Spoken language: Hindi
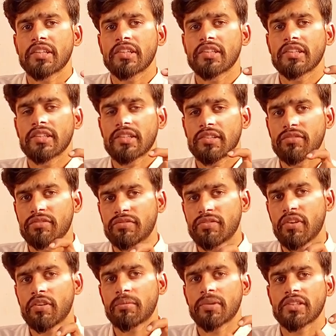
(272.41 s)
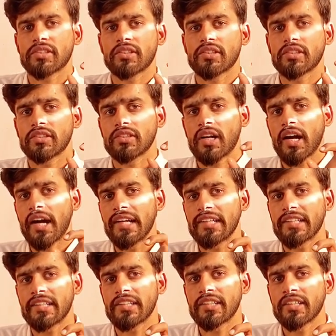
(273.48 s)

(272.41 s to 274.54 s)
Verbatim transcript: की फार्मेसी या आई टी